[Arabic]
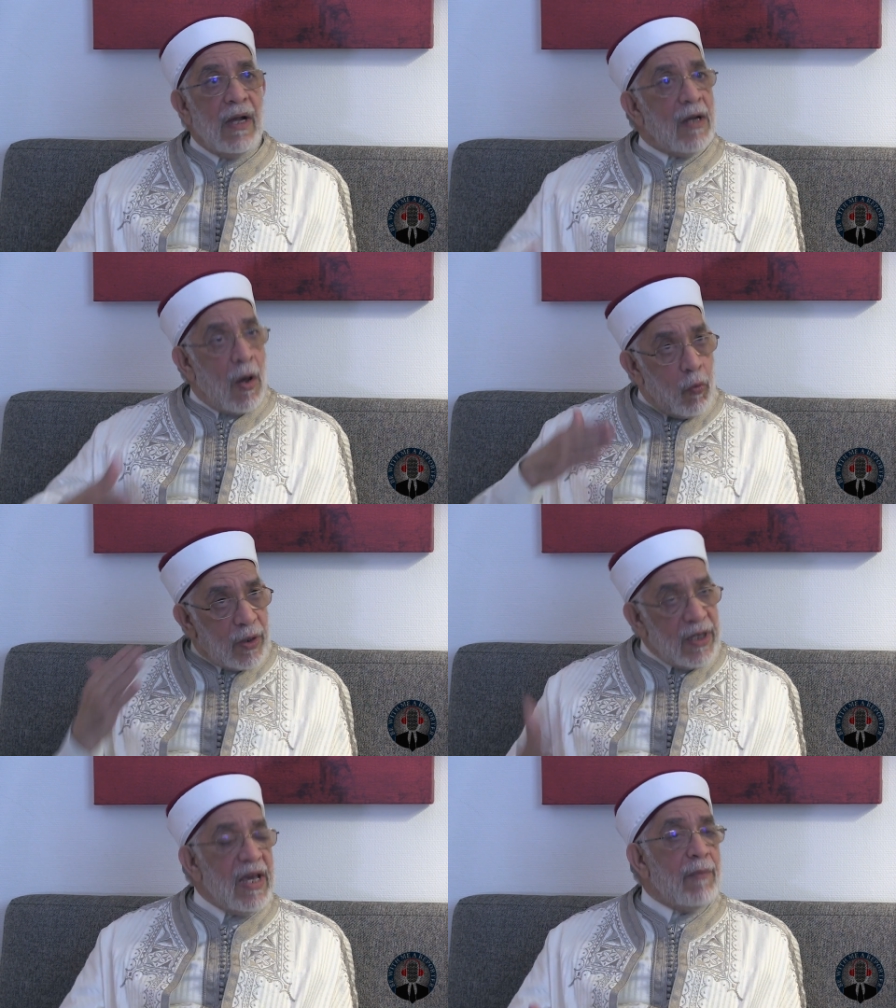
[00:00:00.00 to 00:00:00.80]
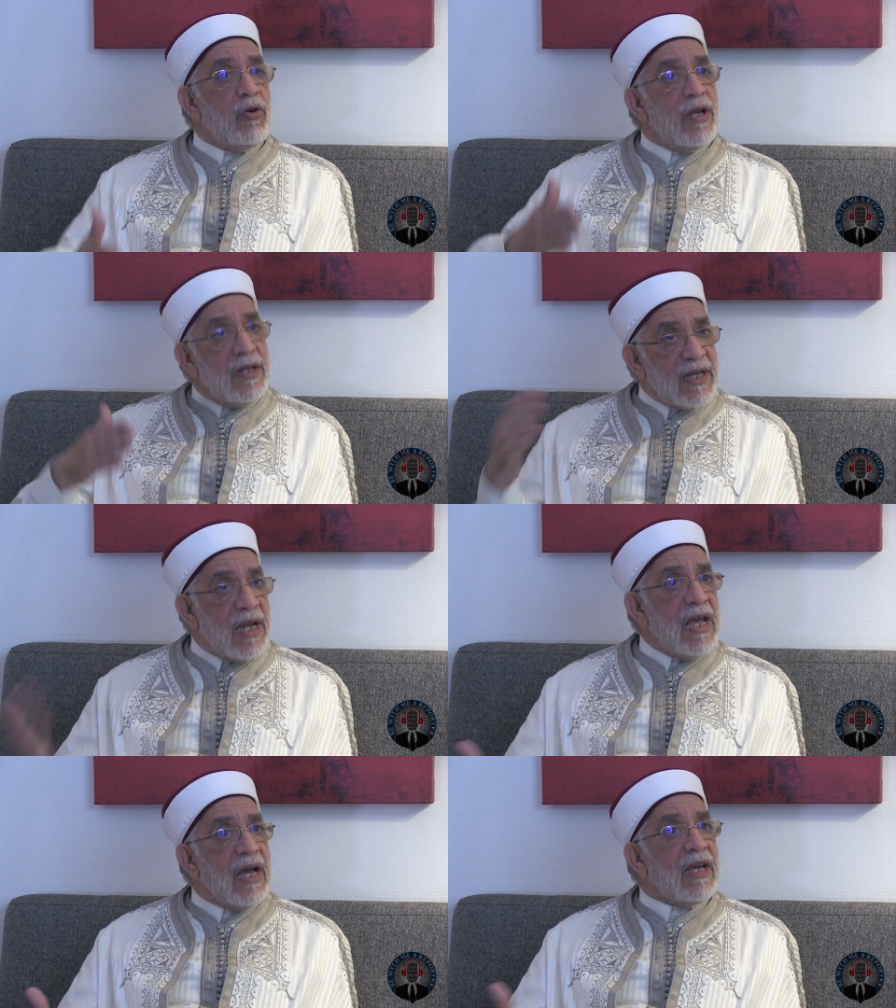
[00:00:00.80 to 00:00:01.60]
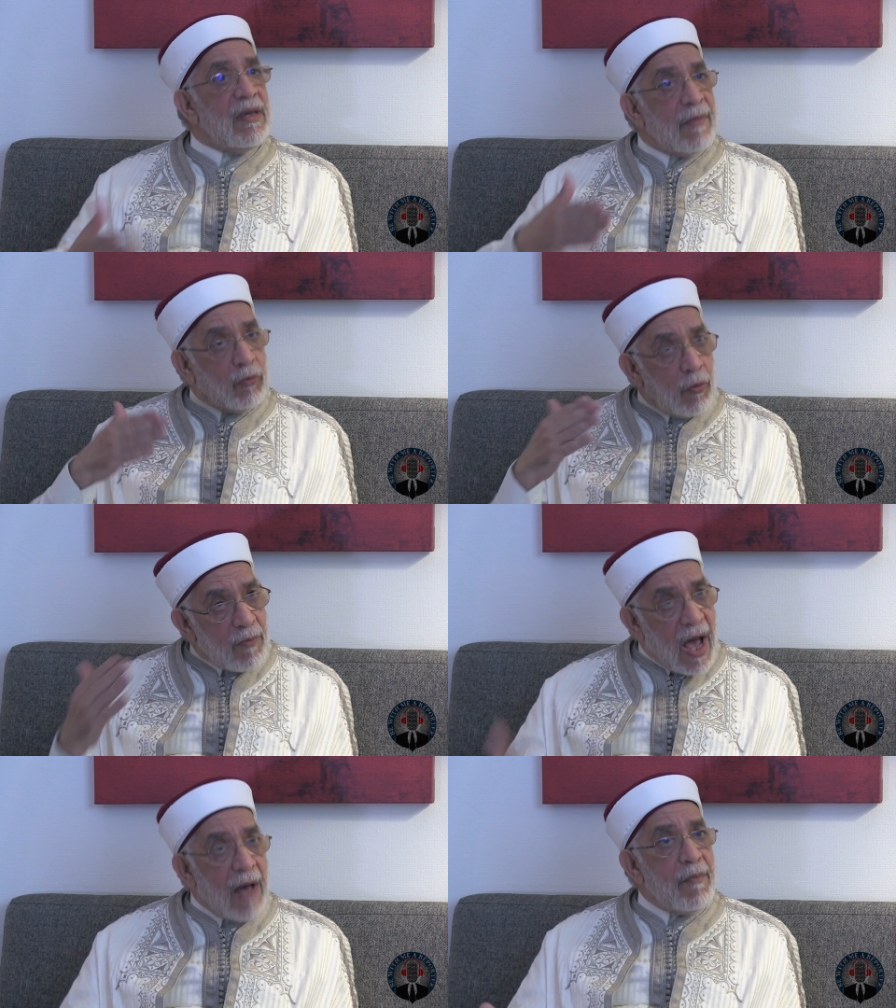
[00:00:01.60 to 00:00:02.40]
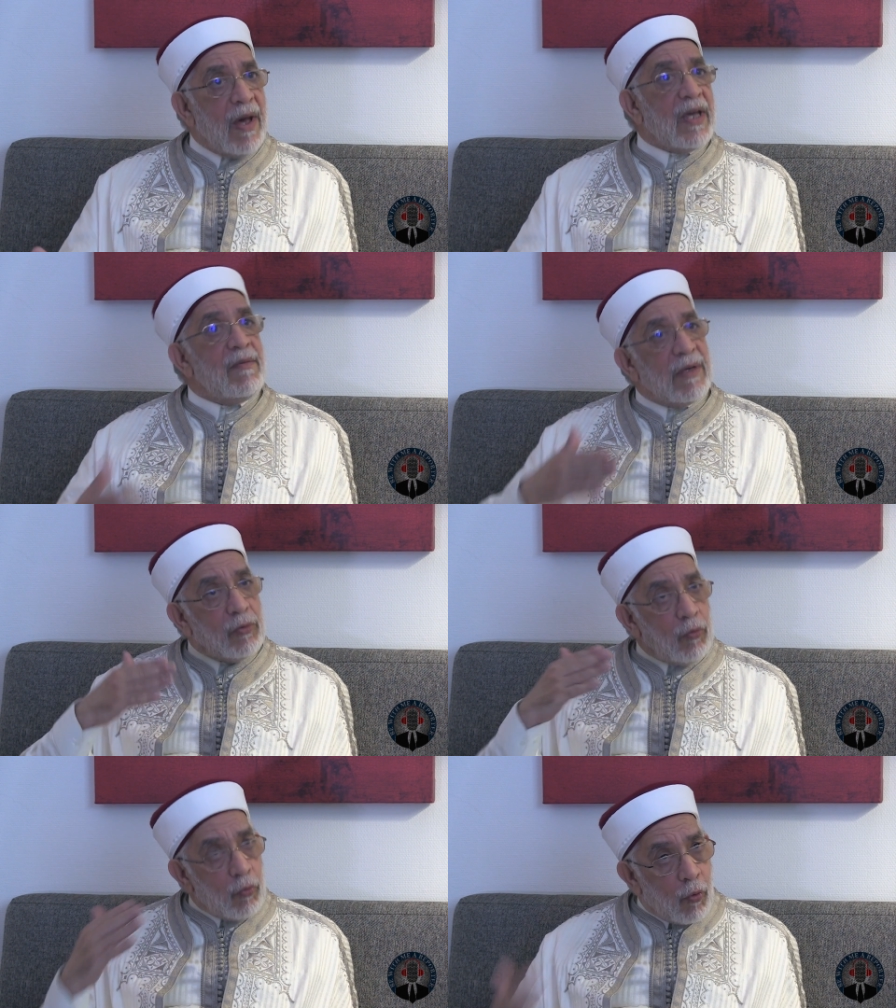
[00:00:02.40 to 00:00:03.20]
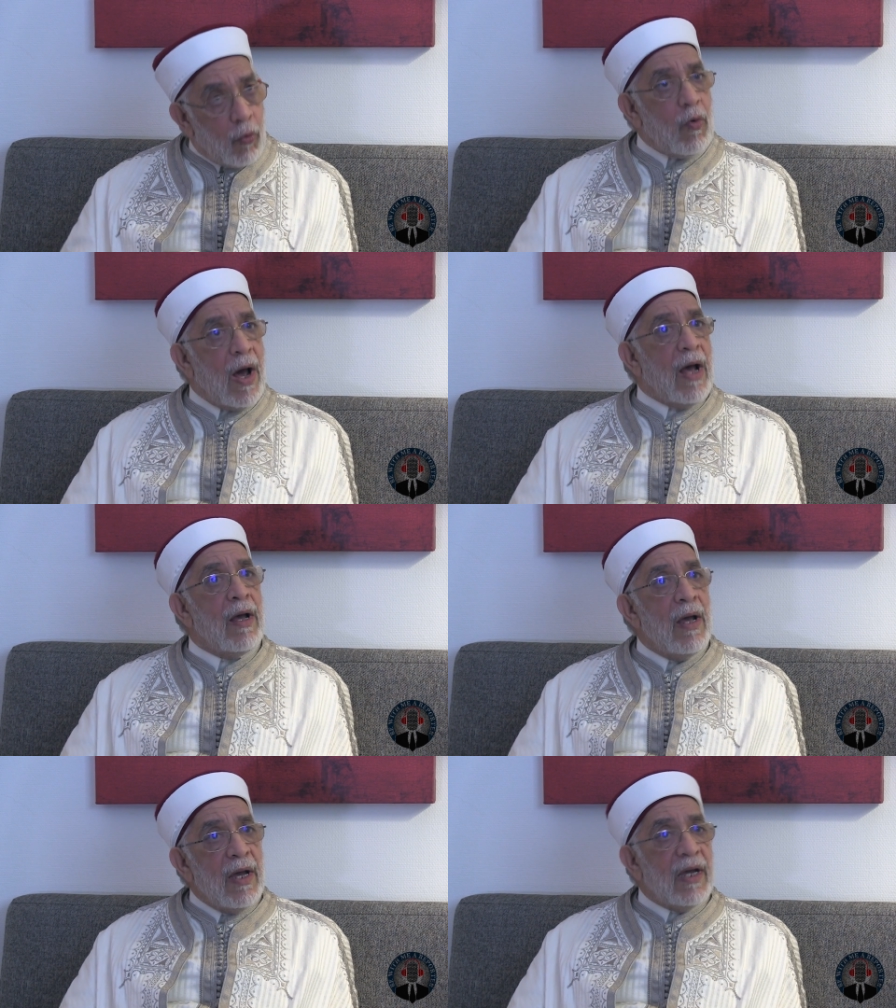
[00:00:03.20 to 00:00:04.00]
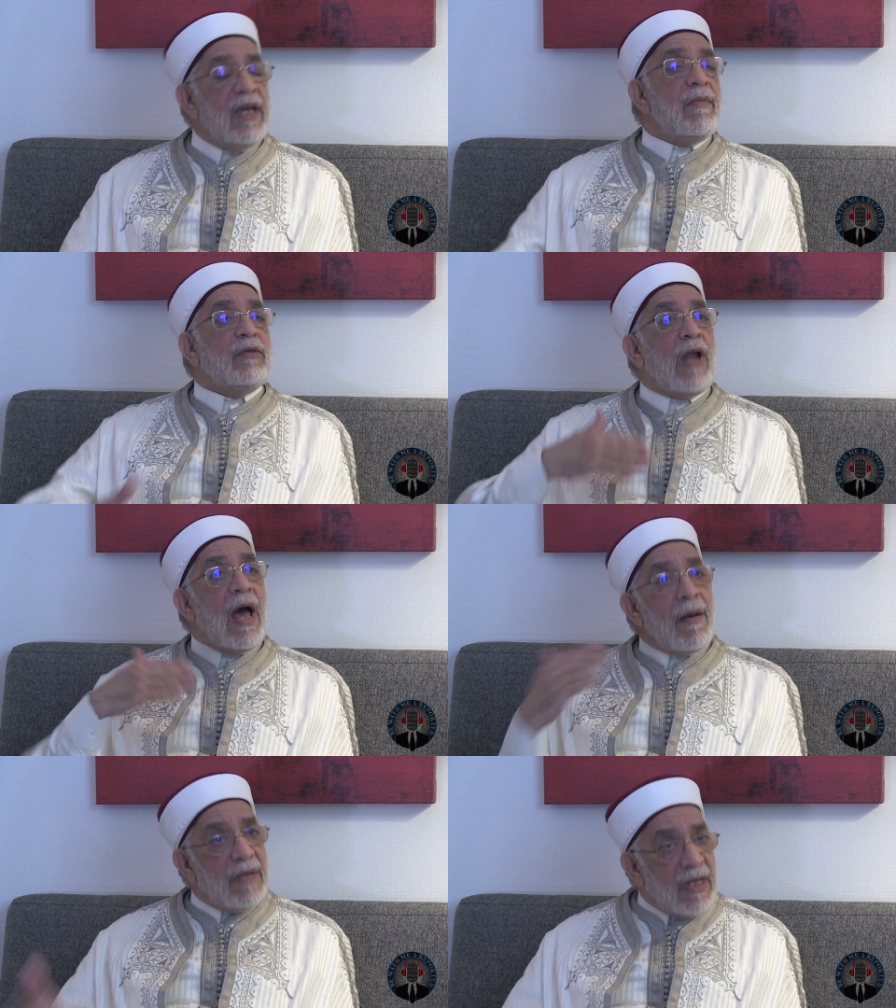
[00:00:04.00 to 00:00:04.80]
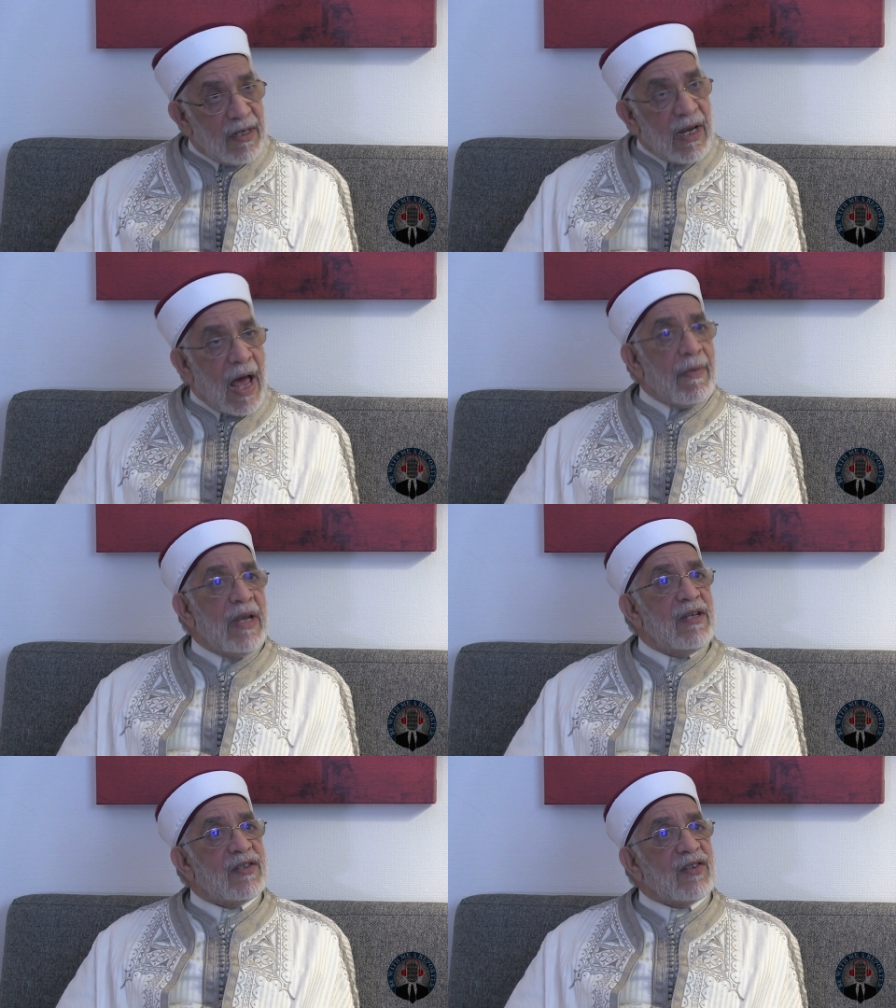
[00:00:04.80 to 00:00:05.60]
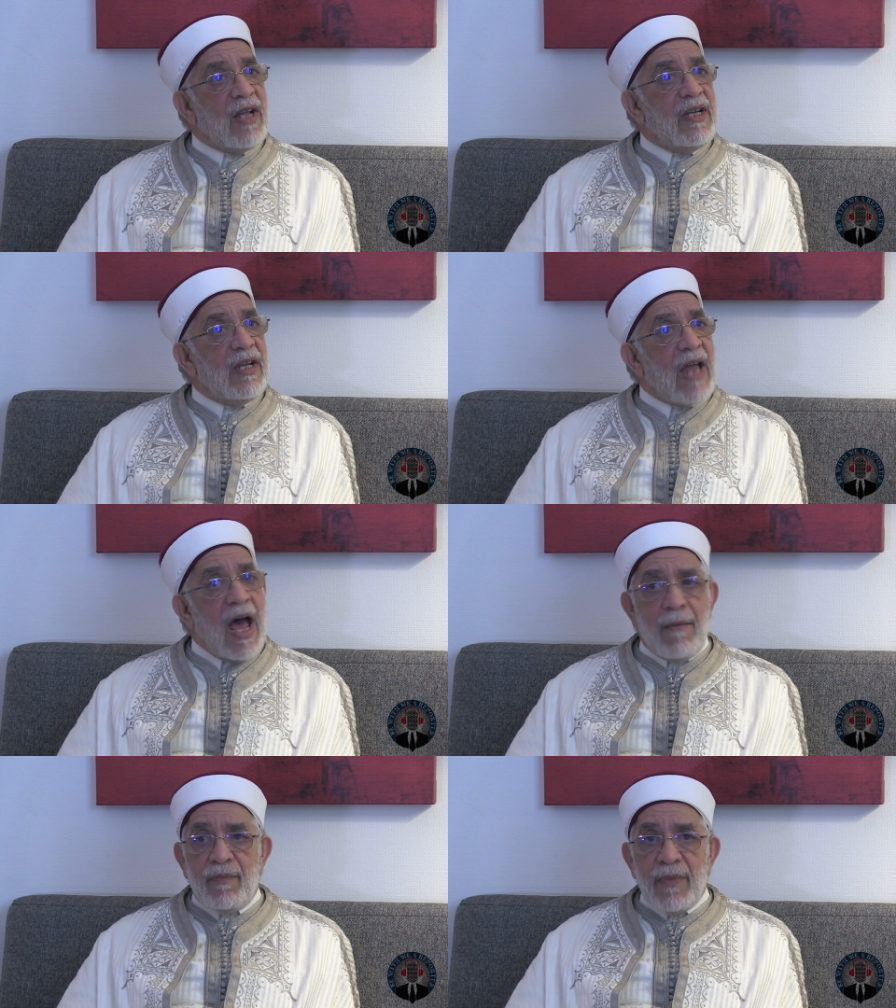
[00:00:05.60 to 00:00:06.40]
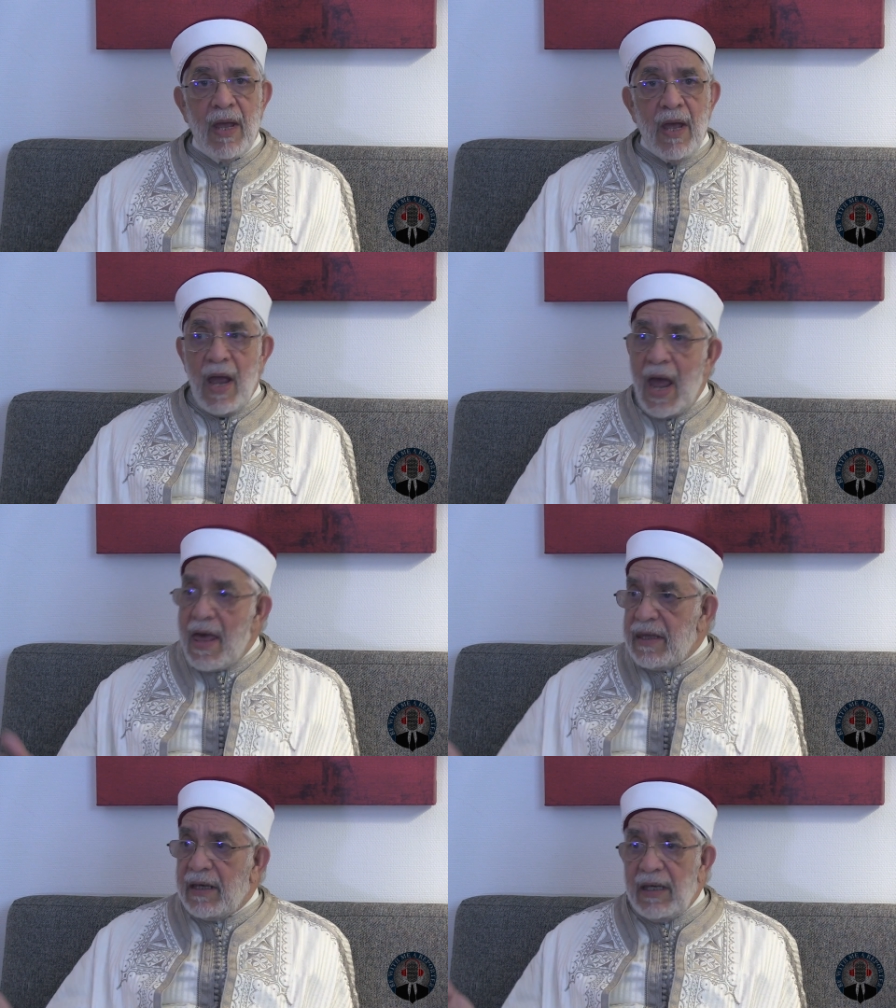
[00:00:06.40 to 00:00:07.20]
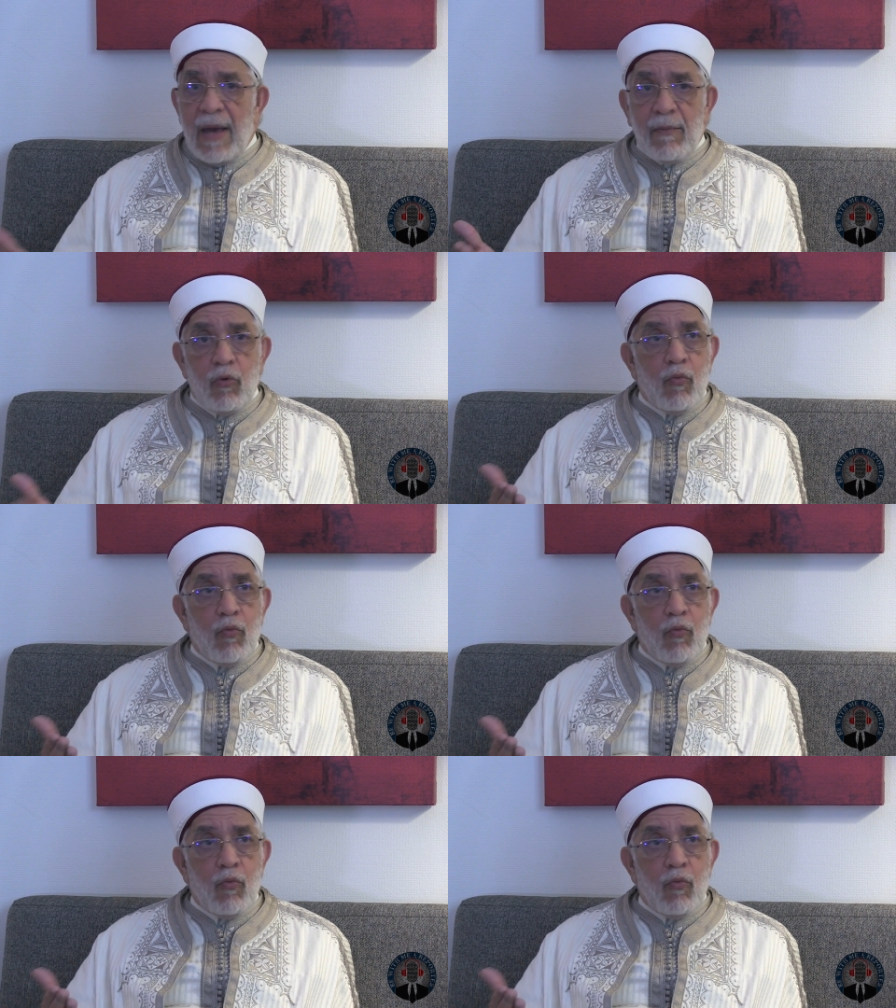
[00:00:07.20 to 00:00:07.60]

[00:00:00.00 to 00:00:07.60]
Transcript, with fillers: له قيم إنسانية قيمة المحبة قيمة الأخوة قيمة العامل العمل للصالح العام هذه قيم